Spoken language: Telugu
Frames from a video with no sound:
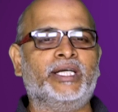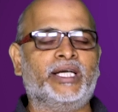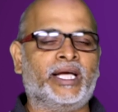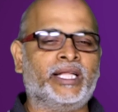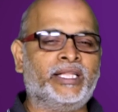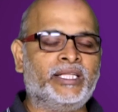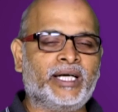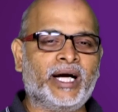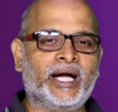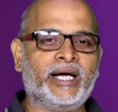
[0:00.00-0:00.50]

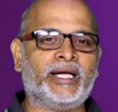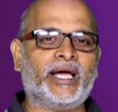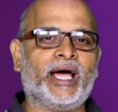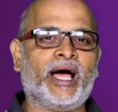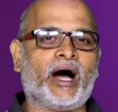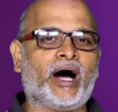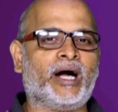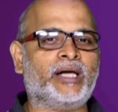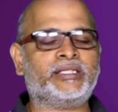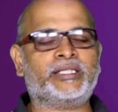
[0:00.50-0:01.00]
ఎందుకంటే
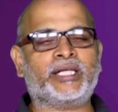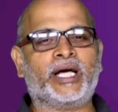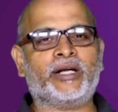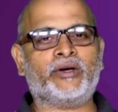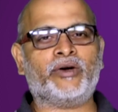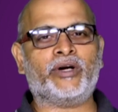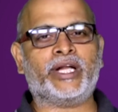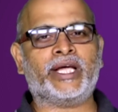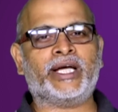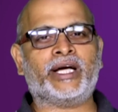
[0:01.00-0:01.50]
హాట్ స్టార్
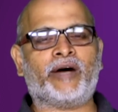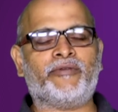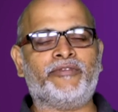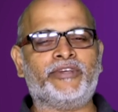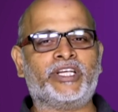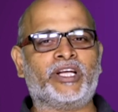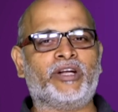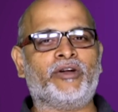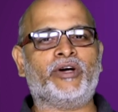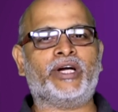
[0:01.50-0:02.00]
ఓటింగ్
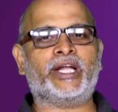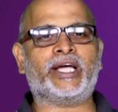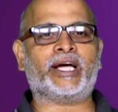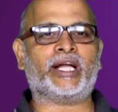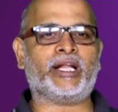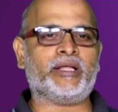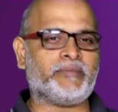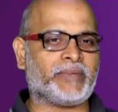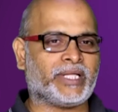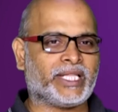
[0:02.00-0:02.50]
అఫీషియల్ ఓటింగ్
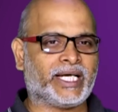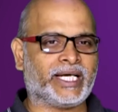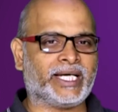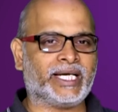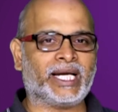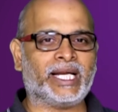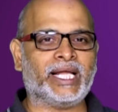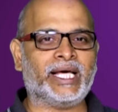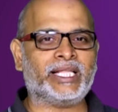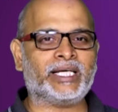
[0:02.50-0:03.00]
అనేది మన
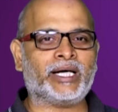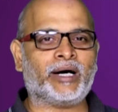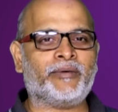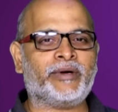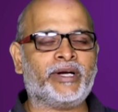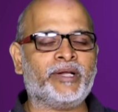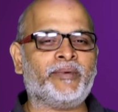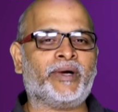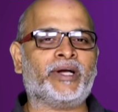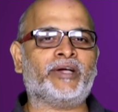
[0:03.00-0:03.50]
దగ్గర లేదు
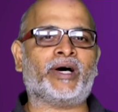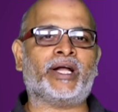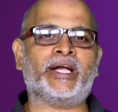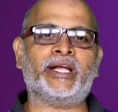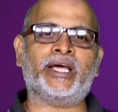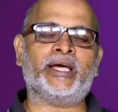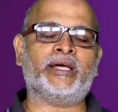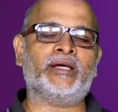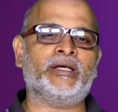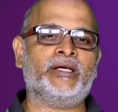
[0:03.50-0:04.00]
కాబట్టి మనం
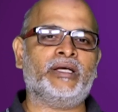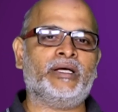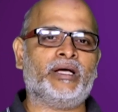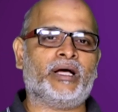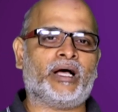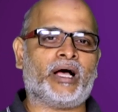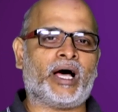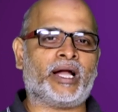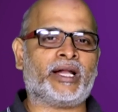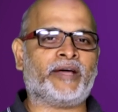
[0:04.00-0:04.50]
అన్ని
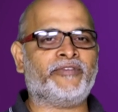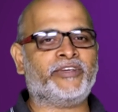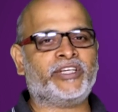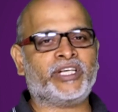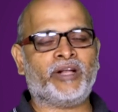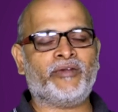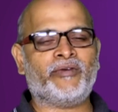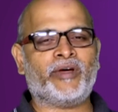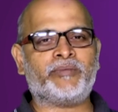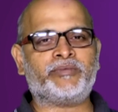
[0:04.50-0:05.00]

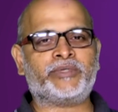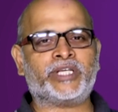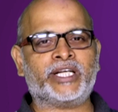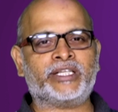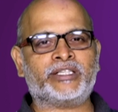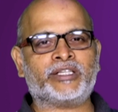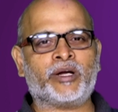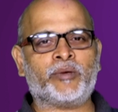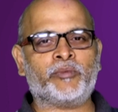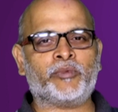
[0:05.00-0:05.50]
అనఫిషియల్
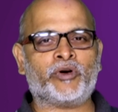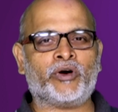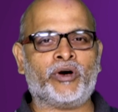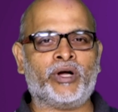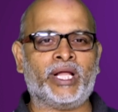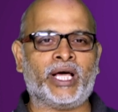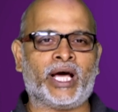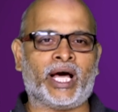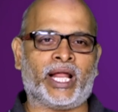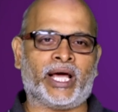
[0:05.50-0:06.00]
వెబ్సైట్స్
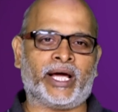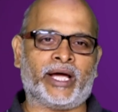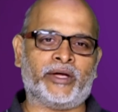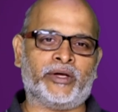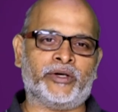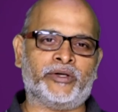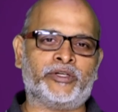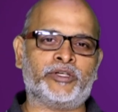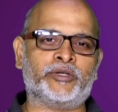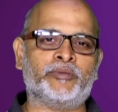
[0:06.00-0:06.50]
నమ్ముకోవాలి అలాగే
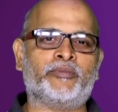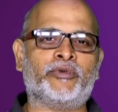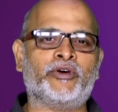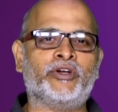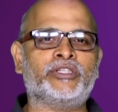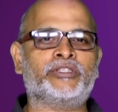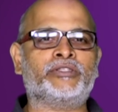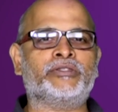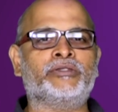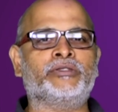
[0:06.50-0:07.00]
యూట్యూబ్
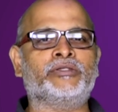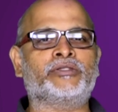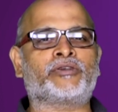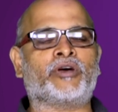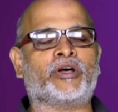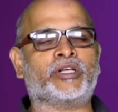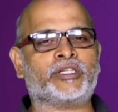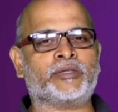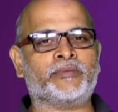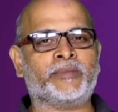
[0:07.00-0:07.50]
పోల్స్
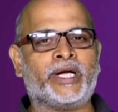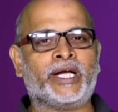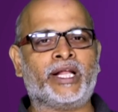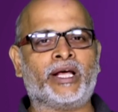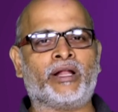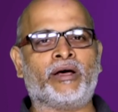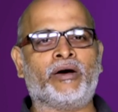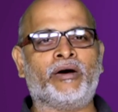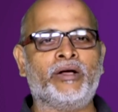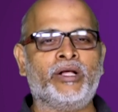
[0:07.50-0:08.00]
సోషల్
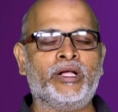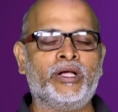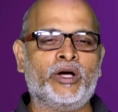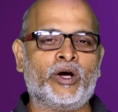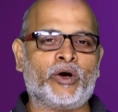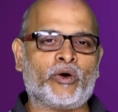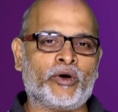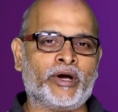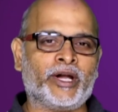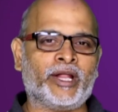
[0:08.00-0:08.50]
మీడియాలో
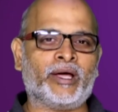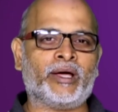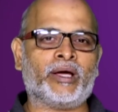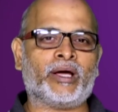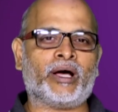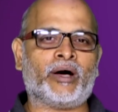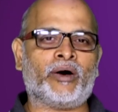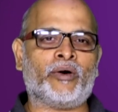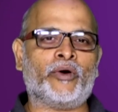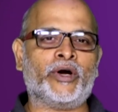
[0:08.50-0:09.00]
కొన్ని
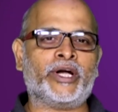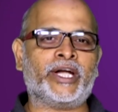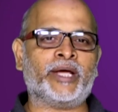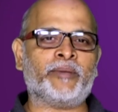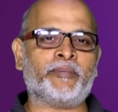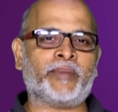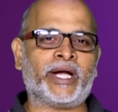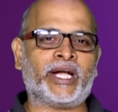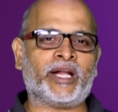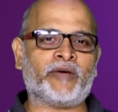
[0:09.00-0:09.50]

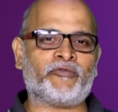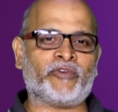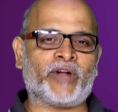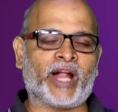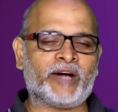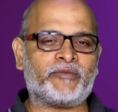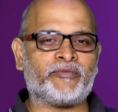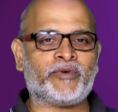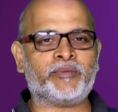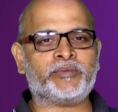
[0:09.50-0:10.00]
ఓటింగ్ పెట్టే
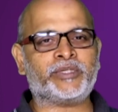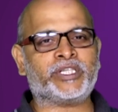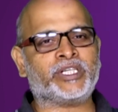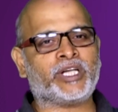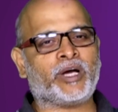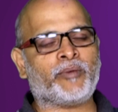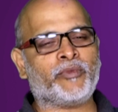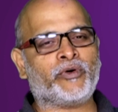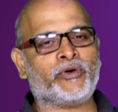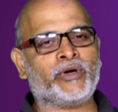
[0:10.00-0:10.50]
ప్లాట్ఫామ్స్ని
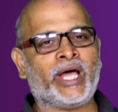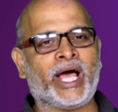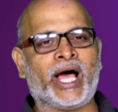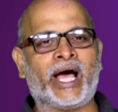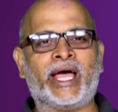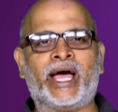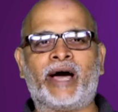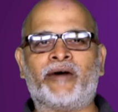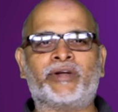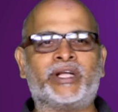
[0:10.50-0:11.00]
నమ్ముకుని ఆ
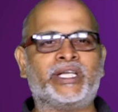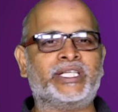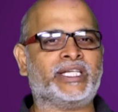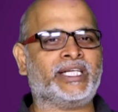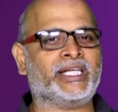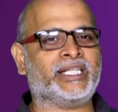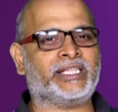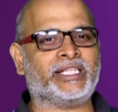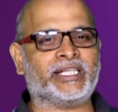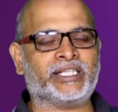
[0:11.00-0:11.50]
యావరేజ్
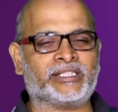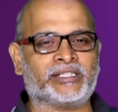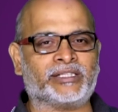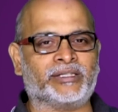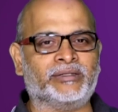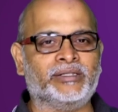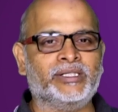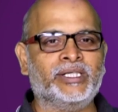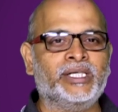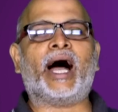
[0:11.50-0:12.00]
అనేది
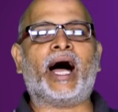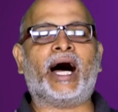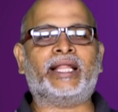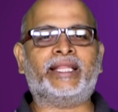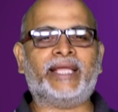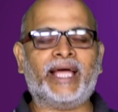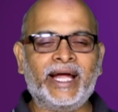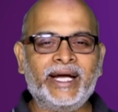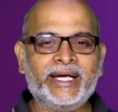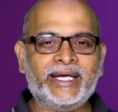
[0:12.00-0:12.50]
తీస్తాం
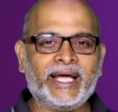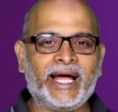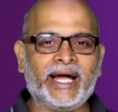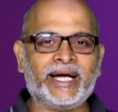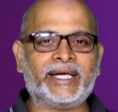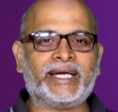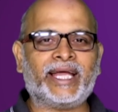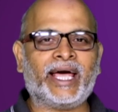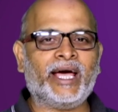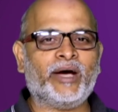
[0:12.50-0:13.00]
అదేంటి
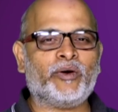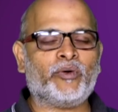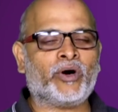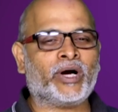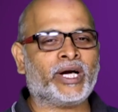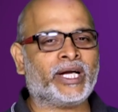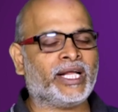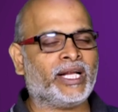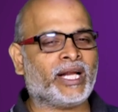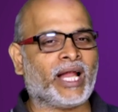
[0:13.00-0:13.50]
అంటే
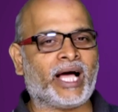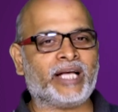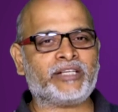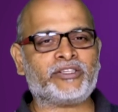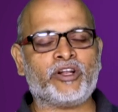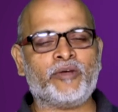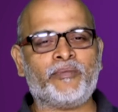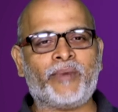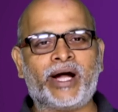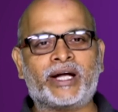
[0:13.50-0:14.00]
ఒకటి
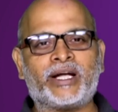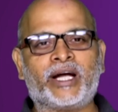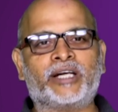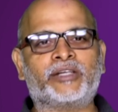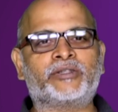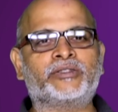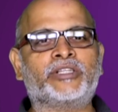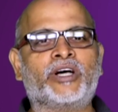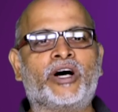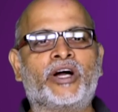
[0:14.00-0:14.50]
లాస్ట్లో
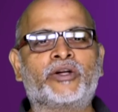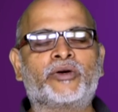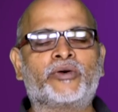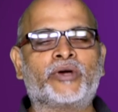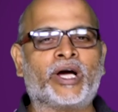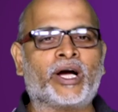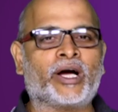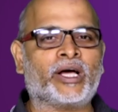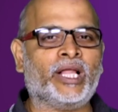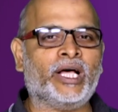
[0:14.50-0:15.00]
మాట్లాడుకుందాం
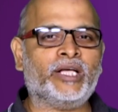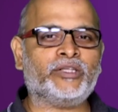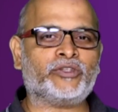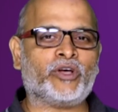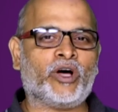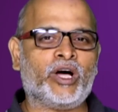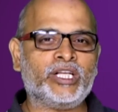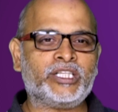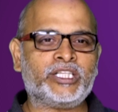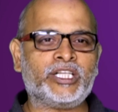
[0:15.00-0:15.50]
అనుకున్నాం కదా
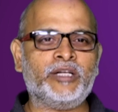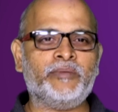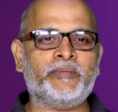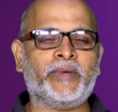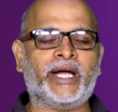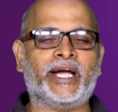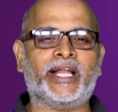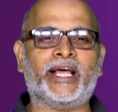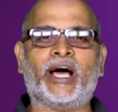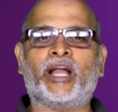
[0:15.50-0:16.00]
సోషల్
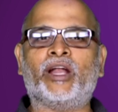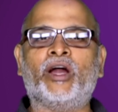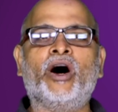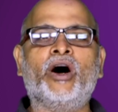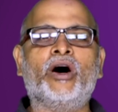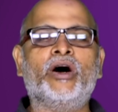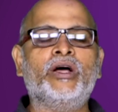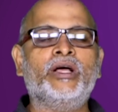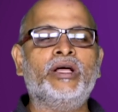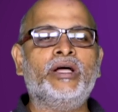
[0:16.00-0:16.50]
మీడియాలో
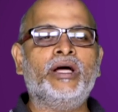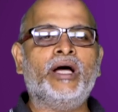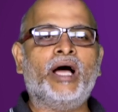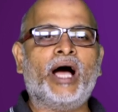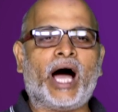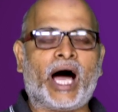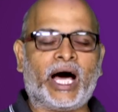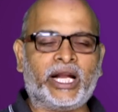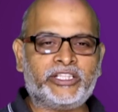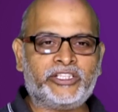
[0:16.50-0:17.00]

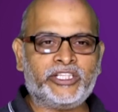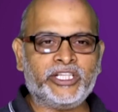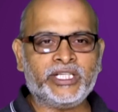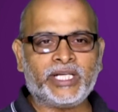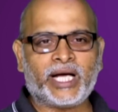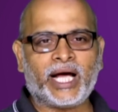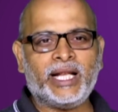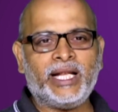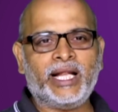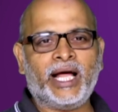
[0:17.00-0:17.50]
అర్జున్
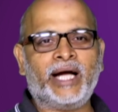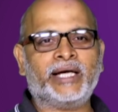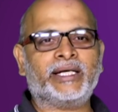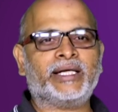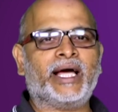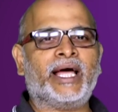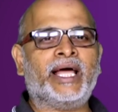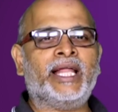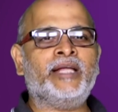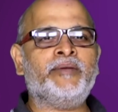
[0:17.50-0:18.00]
కళ్యాణ్
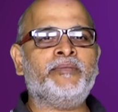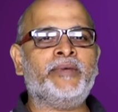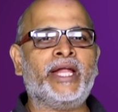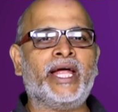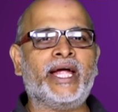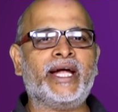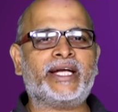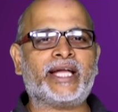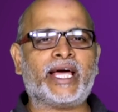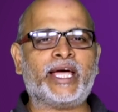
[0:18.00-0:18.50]

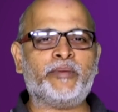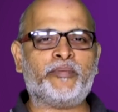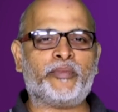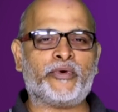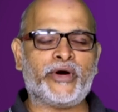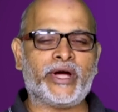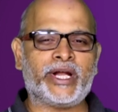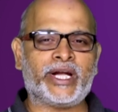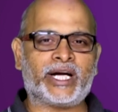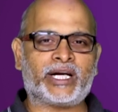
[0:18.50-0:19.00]
ఎలిమినేట్
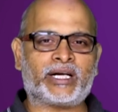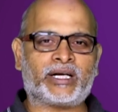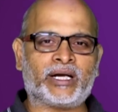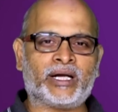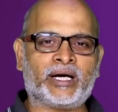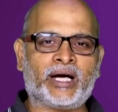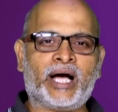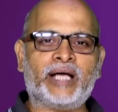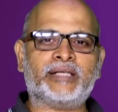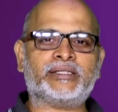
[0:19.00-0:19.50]

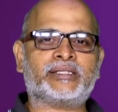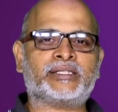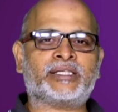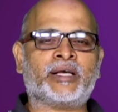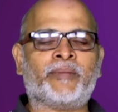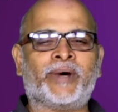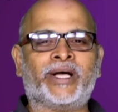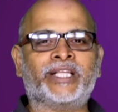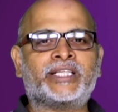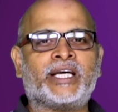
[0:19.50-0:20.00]
అయిపోయినట్లుగా
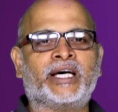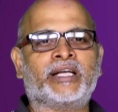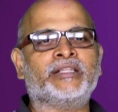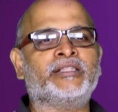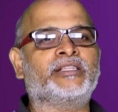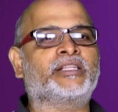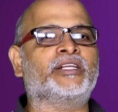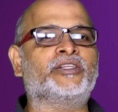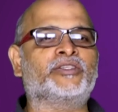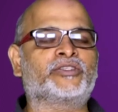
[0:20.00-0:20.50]
సమాచారం
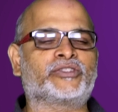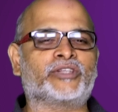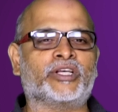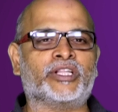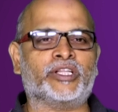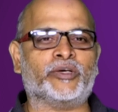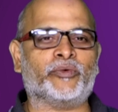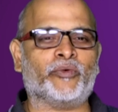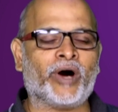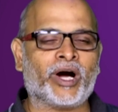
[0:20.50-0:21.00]

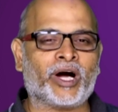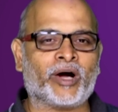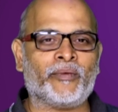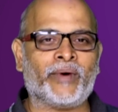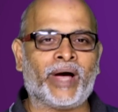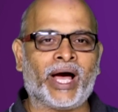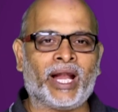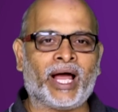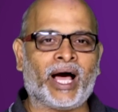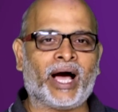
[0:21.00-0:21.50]
తెలుస్తుంది
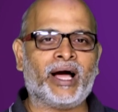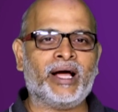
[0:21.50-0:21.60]
ఒకవేళ